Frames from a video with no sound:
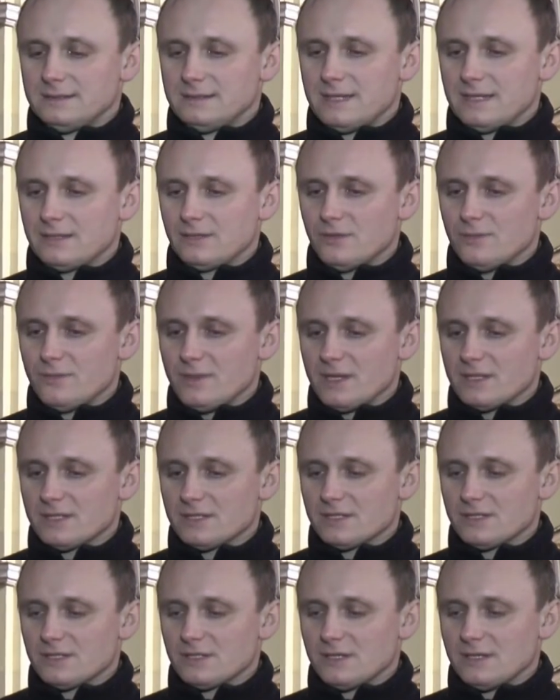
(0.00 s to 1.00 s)

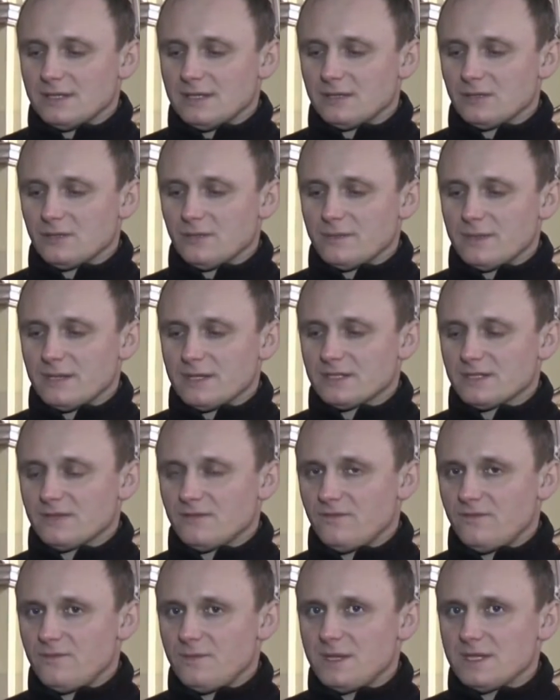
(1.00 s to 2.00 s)
Natomiast, natomiast
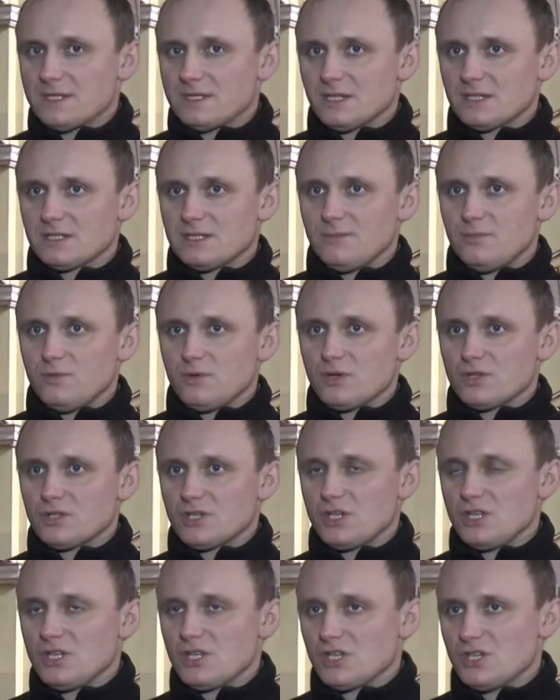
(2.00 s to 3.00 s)
w miejsce, gdzie były
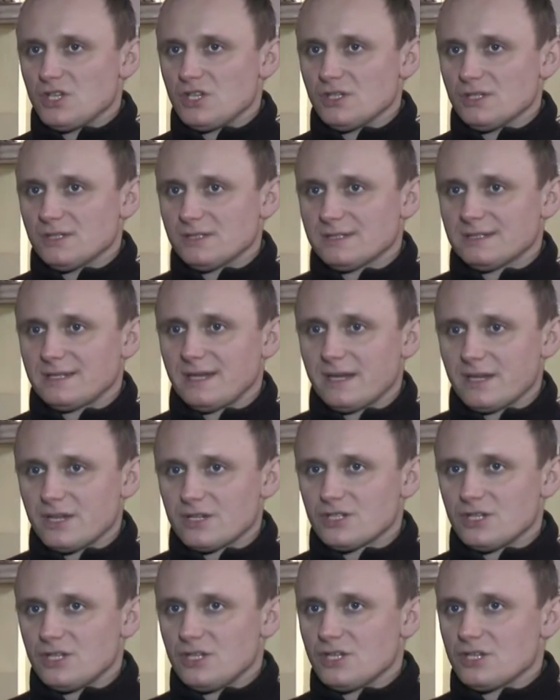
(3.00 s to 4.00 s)
grzejniki, stare
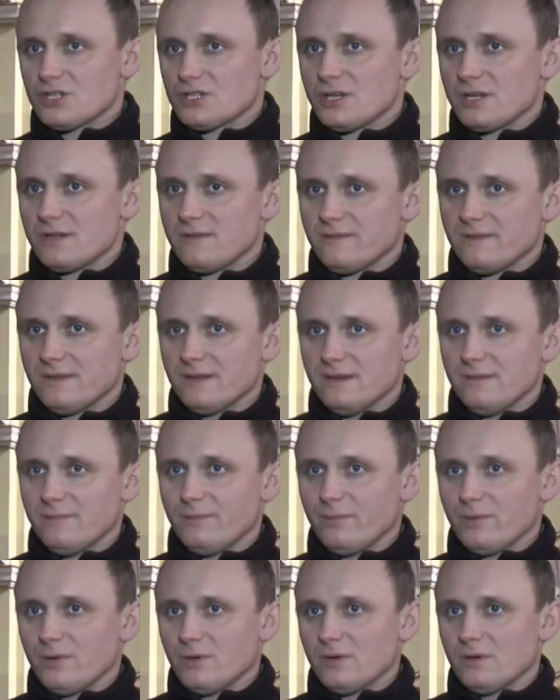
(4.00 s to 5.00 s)
grzejniki żeliwne,
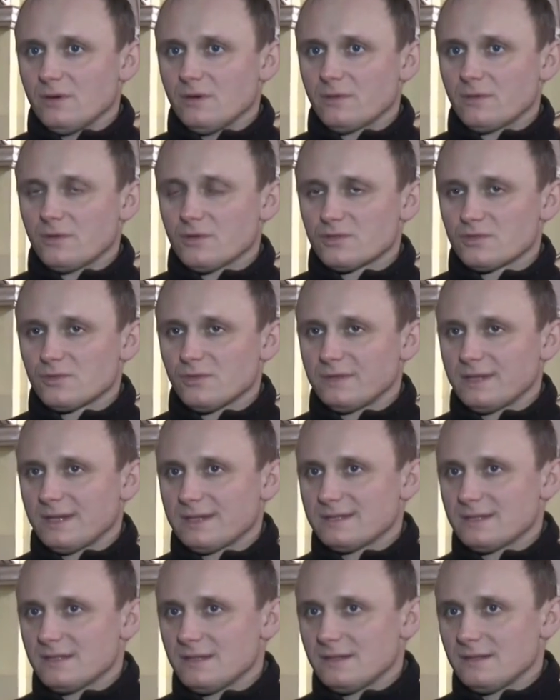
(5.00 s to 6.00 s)
po
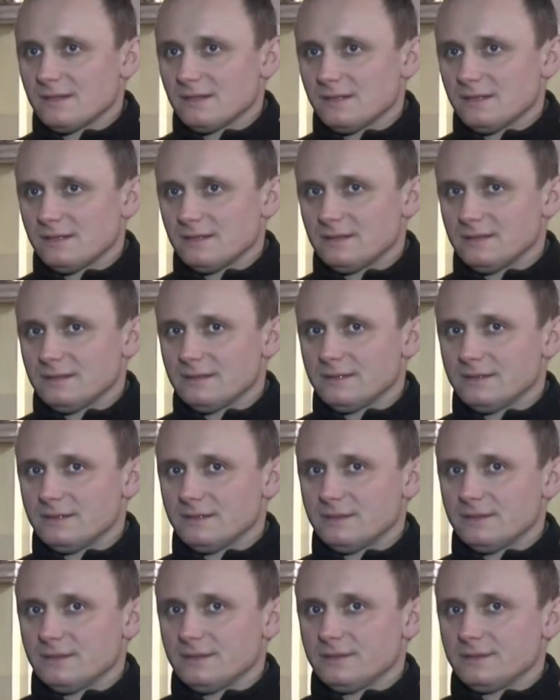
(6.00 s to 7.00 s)
konsultacji
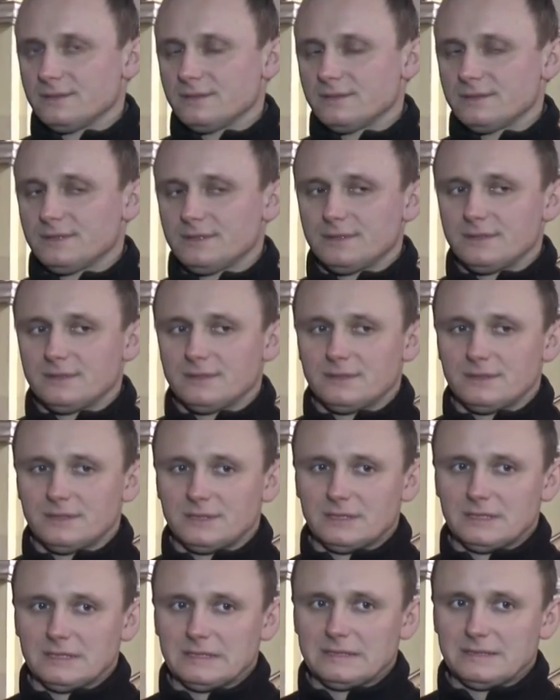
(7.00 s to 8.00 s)
z
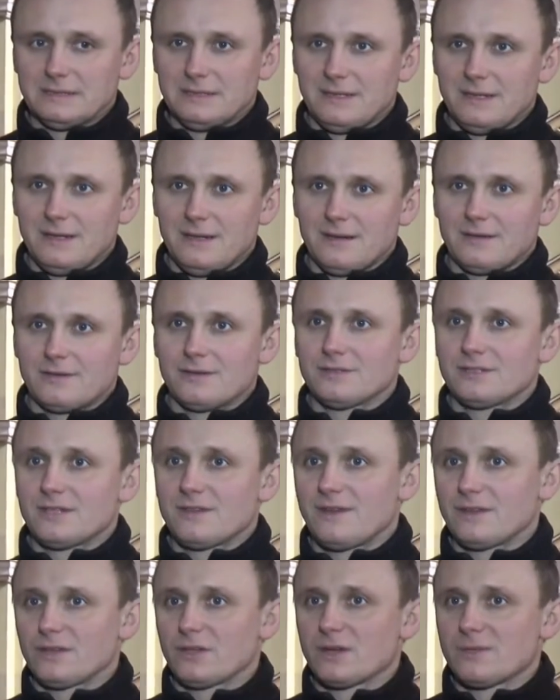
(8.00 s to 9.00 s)

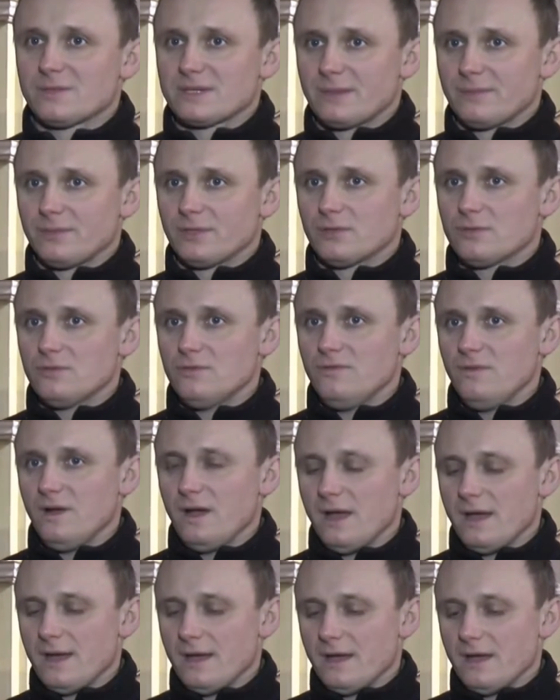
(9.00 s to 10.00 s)
konserwatorem zabytków,
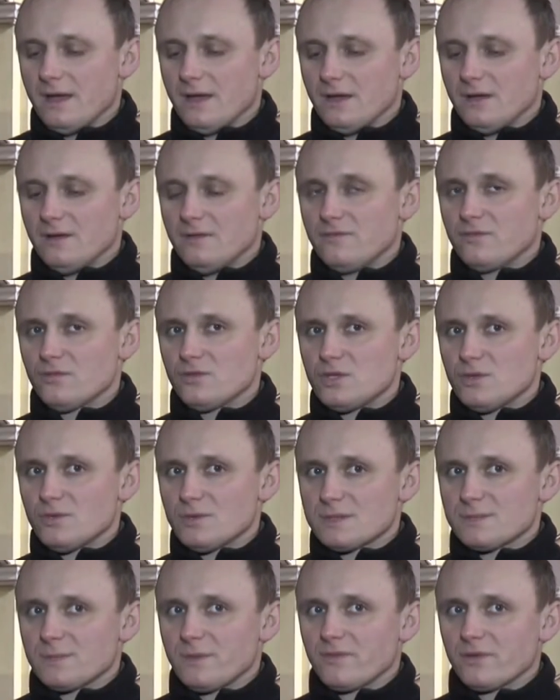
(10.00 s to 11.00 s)

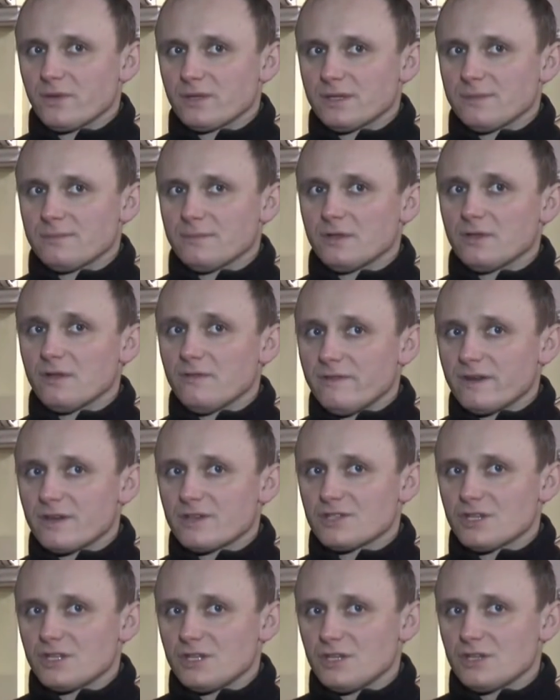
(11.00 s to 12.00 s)
Wróciły z powrotem nowe
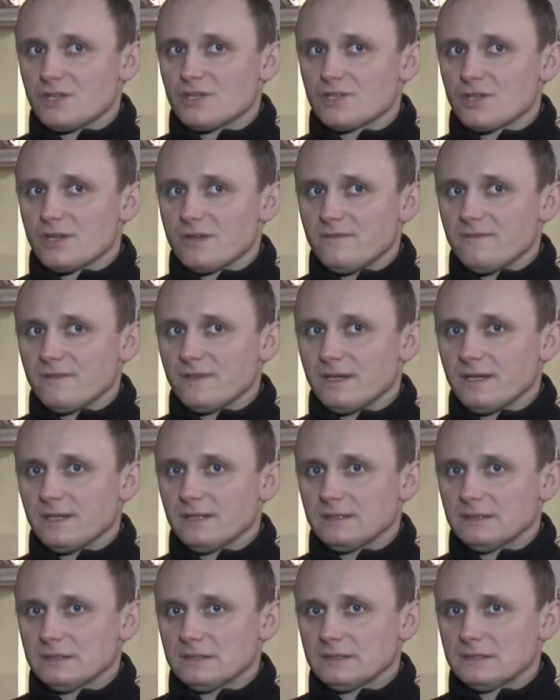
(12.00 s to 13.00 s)
grzejniki
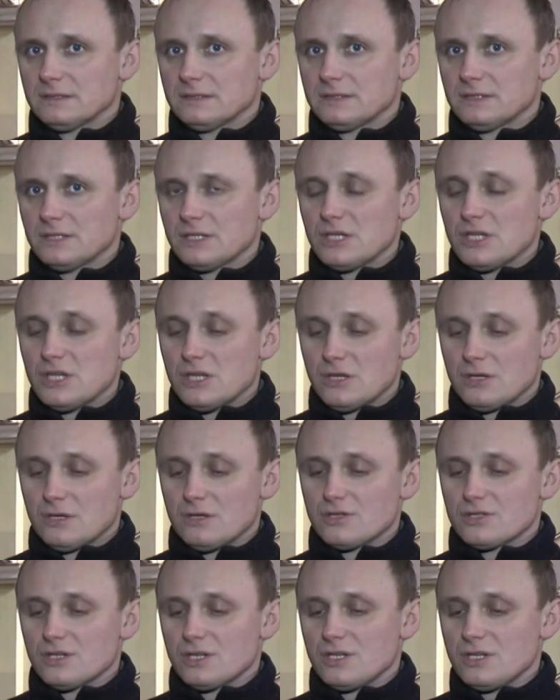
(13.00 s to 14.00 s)
żeliwne y, i
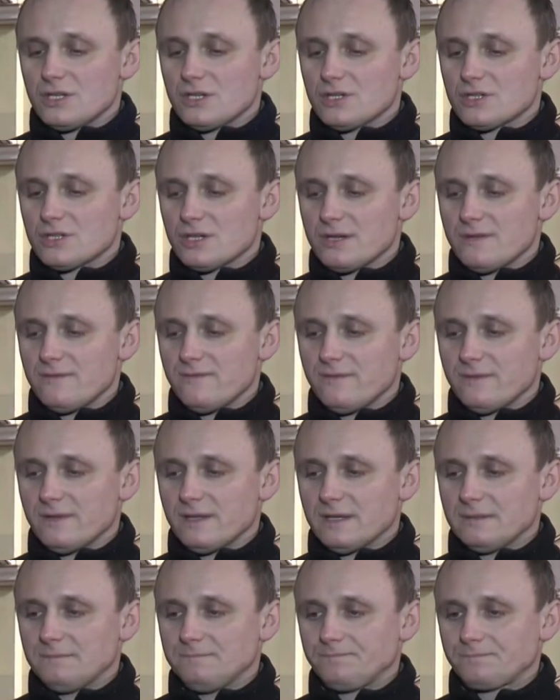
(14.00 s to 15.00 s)
grzejniki
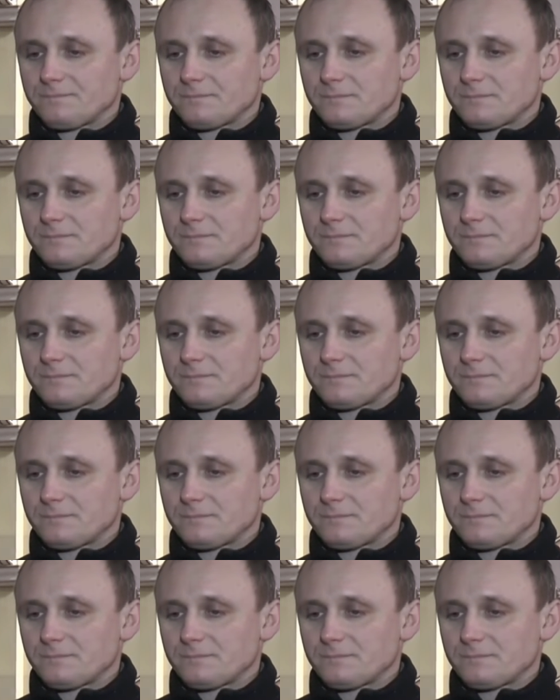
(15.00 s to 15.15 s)
żeliwne